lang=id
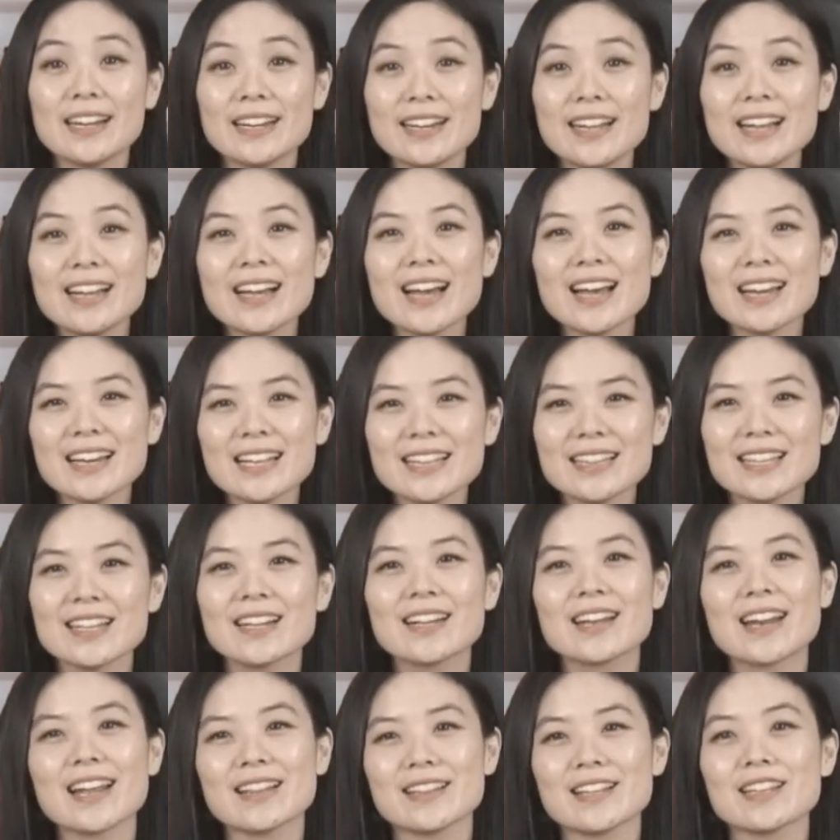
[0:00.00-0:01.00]
Dengan
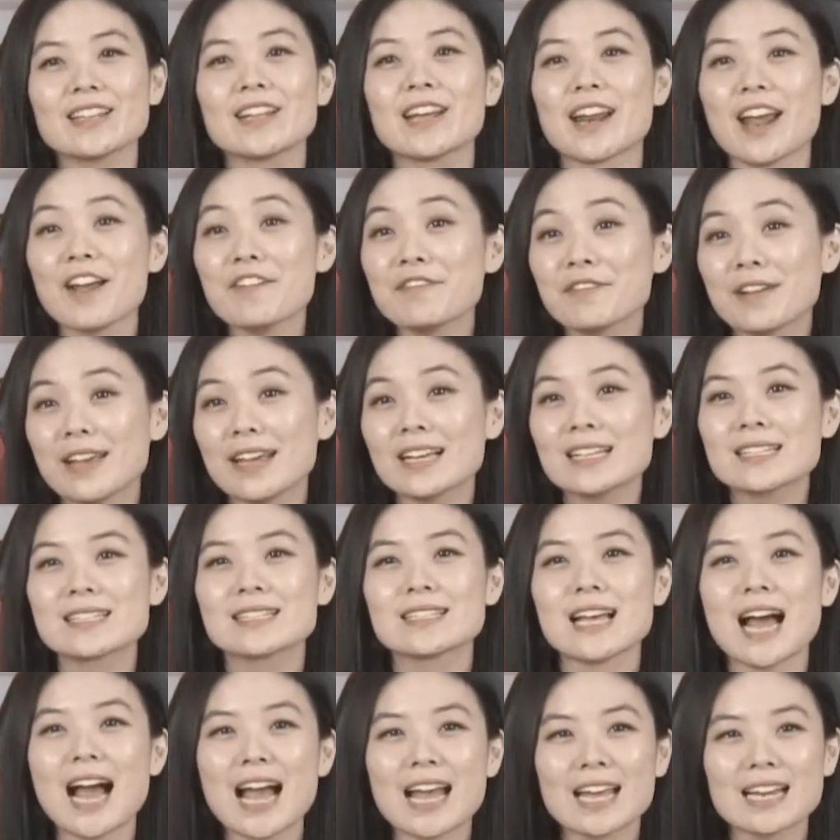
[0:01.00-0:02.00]
integrated
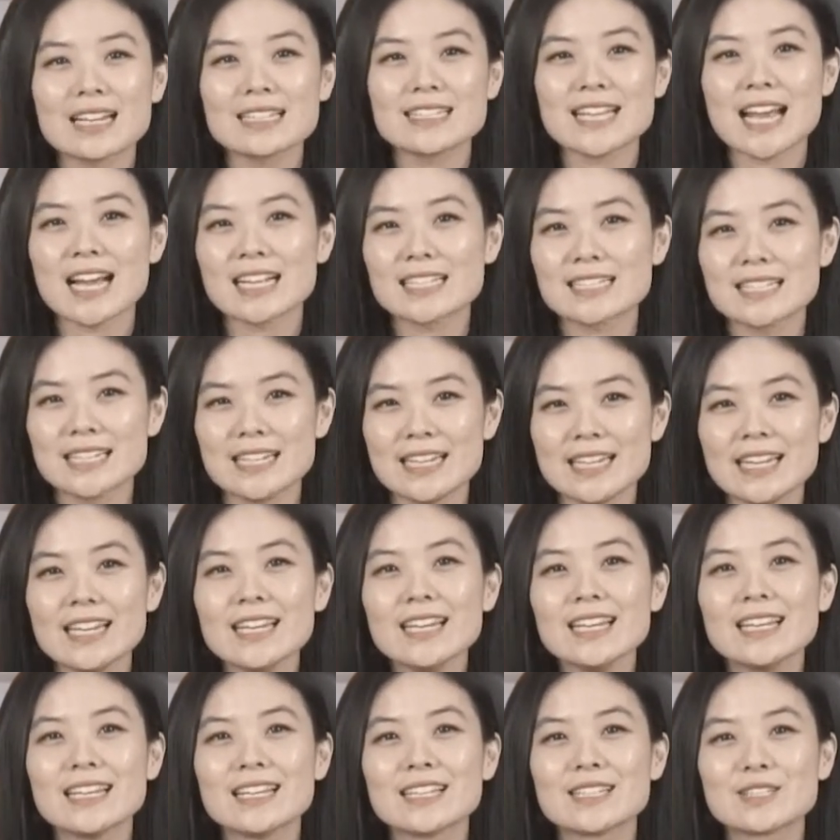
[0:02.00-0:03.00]
graphics Iris
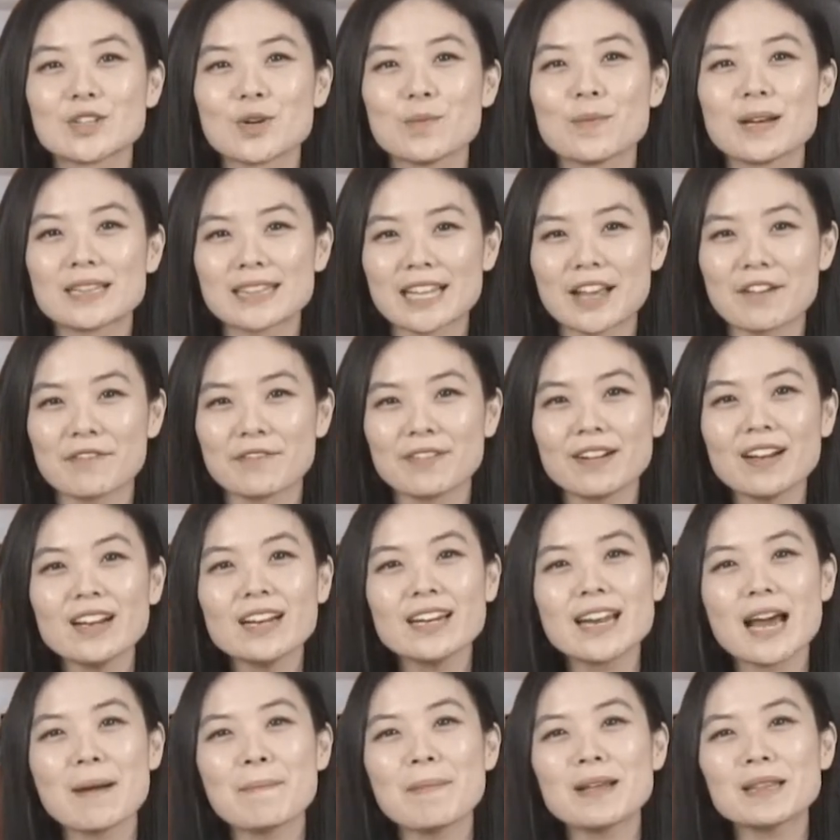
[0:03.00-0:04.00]
Xe, Sobat
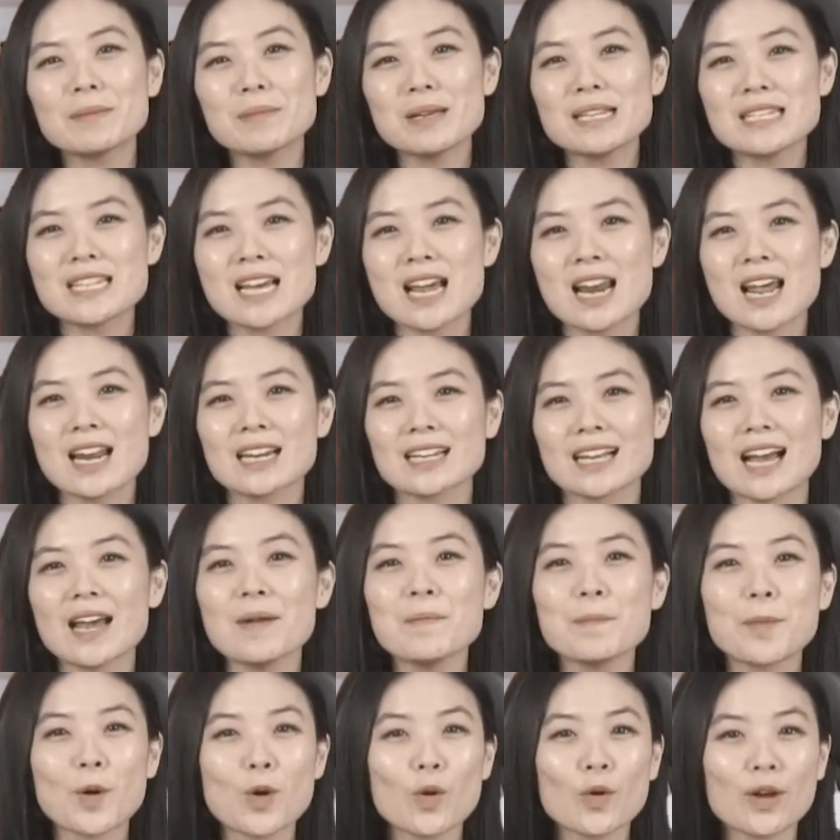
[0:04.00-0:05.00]
Level dapat
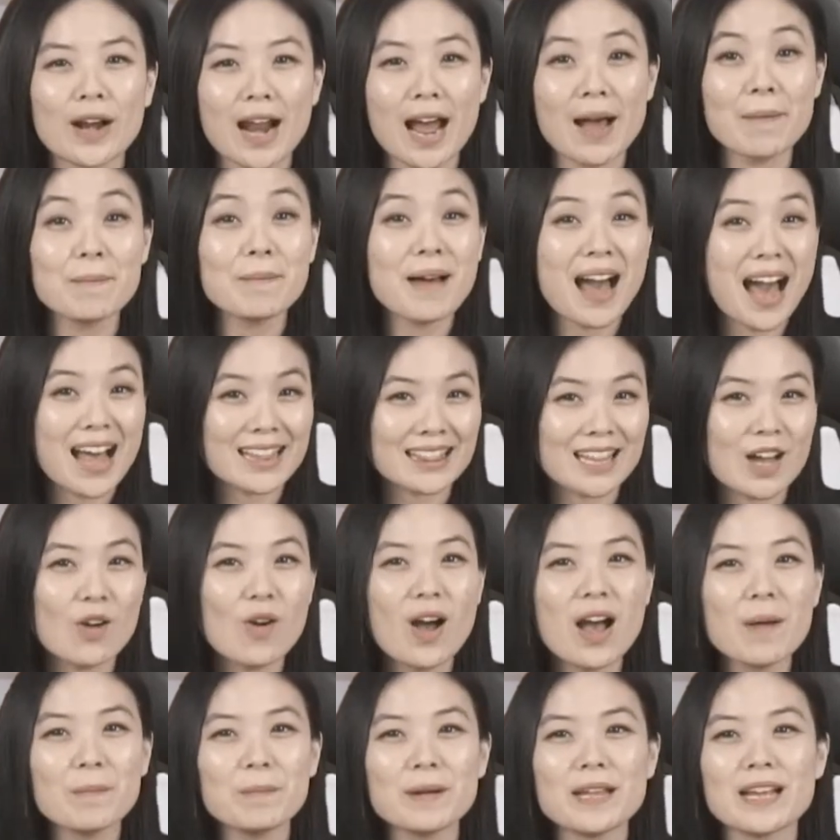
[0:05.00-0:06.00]
menjalankan program
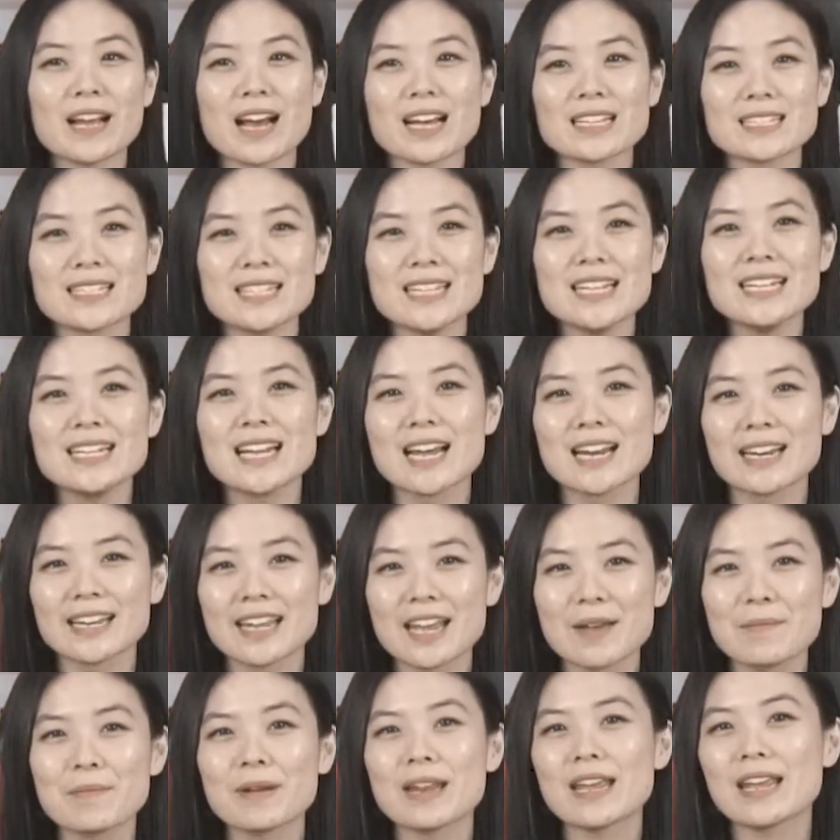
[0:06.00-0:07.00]
atau aplikasi dan
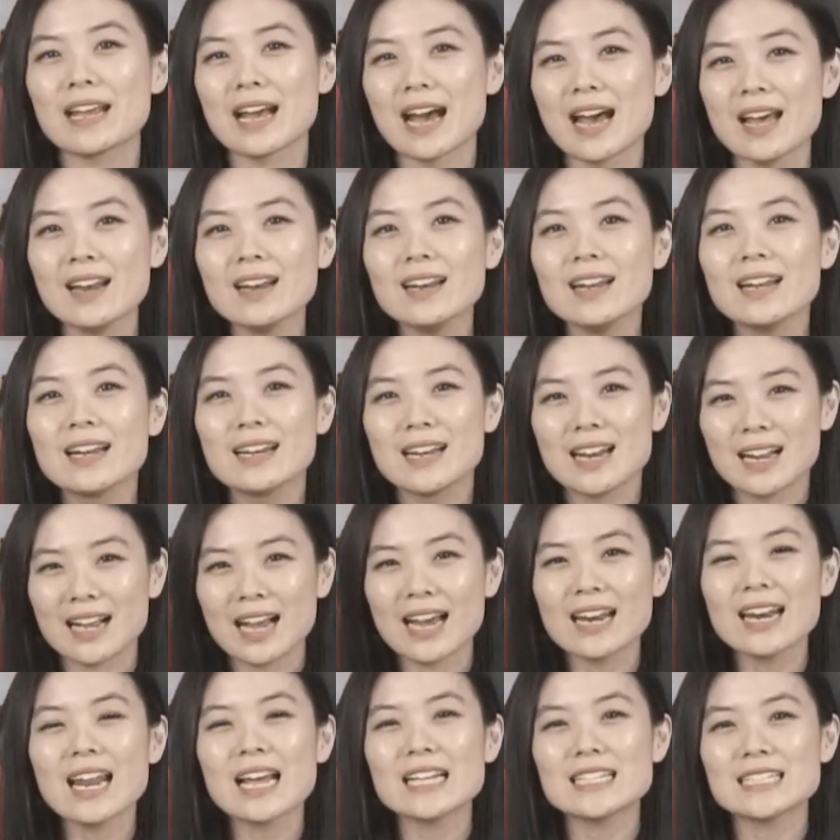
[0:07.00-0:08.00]
game ringan
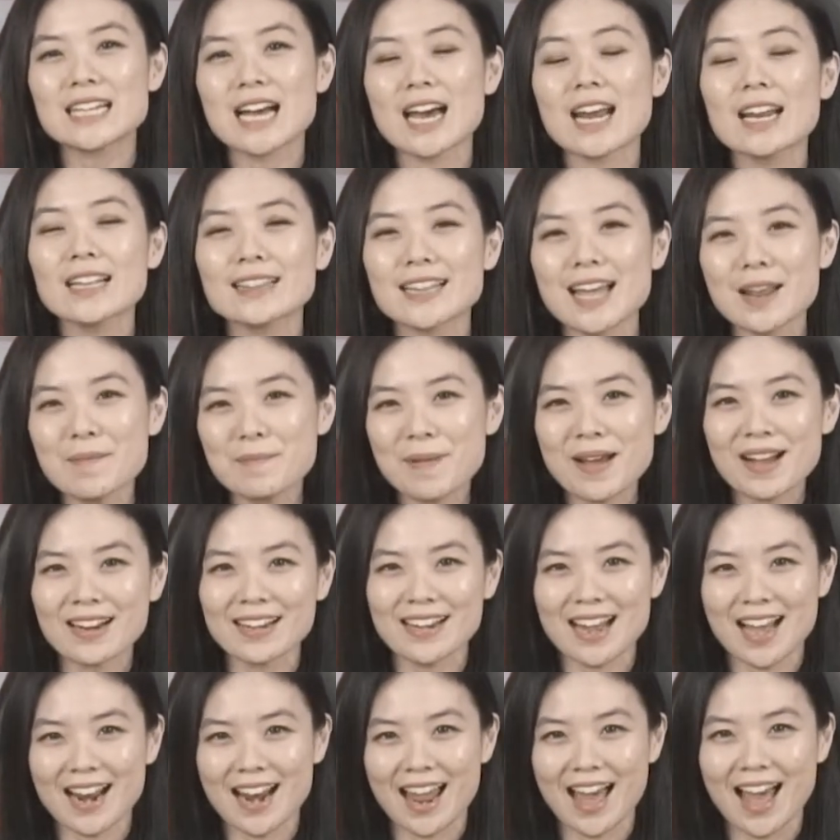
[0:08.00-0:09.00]
dengan lancar tanpa
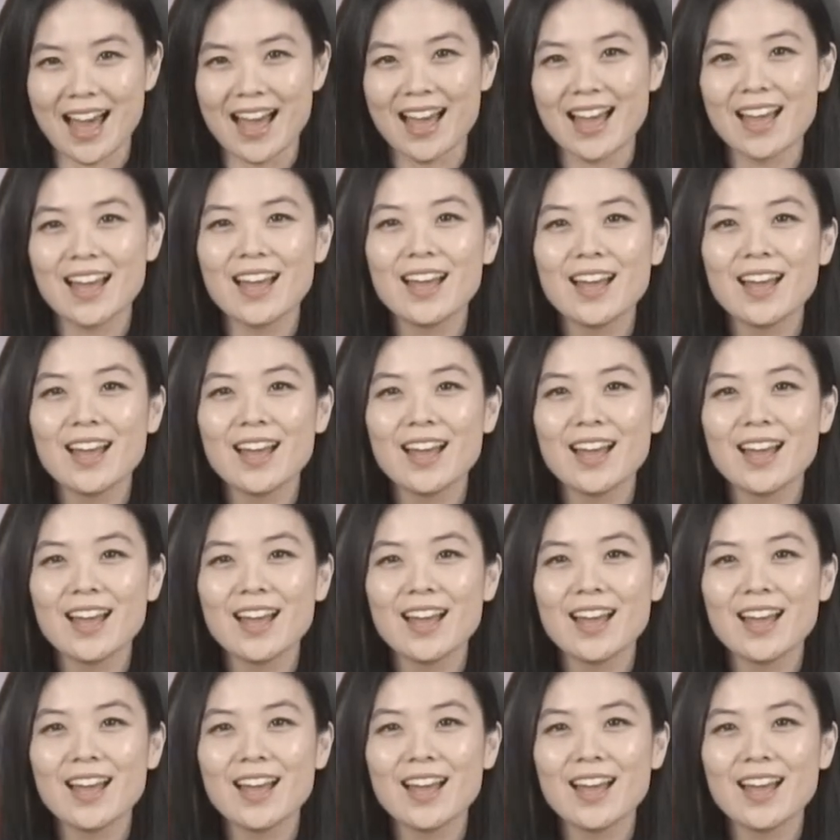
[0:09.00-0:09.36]
kendala.